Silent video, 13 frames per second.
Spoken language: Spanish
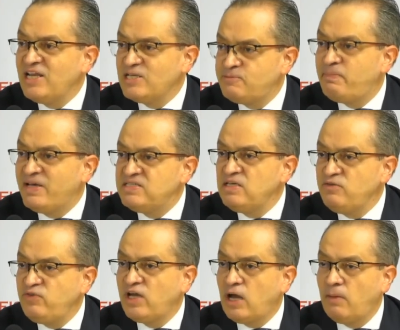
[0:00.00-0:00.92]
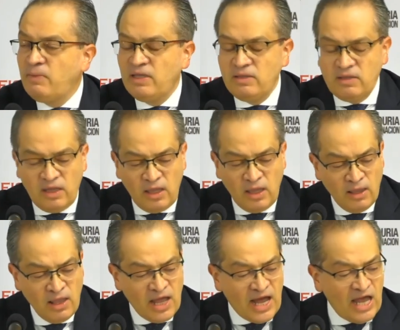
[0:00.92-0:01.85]
específicamente
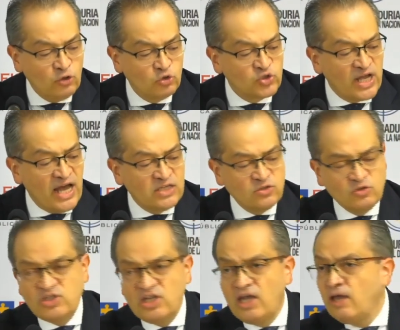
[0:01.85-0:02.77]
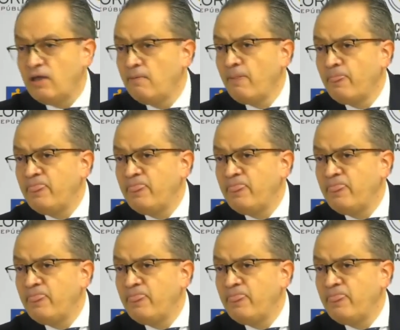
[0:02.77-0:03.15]
a los casos de,